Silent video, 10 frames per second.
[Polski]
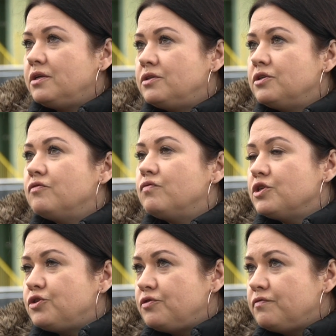i tych
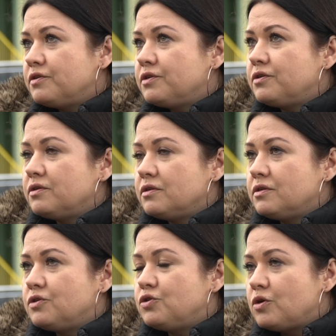właściwych
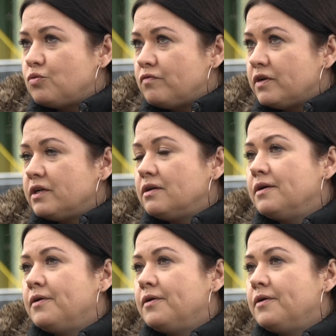y, żarówek.